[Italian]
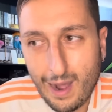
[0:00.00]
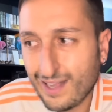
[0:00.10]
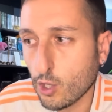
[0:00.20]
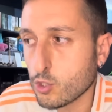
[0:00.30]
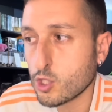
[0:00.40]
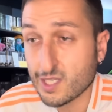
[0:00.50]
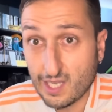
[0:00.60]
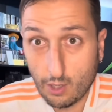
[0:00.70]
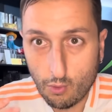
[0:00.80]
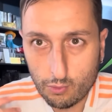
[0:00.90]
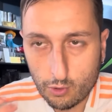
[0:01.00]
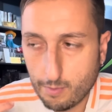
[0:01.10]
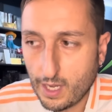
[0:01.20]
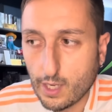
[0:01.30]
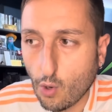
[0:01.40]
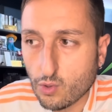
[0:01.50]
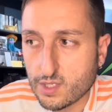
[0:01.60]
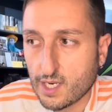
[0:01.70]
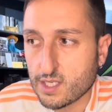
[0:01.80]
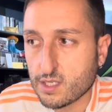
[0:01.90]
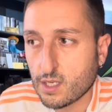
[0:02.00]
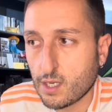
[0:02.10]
Ad oggi, secondo me, Nico Gonzalez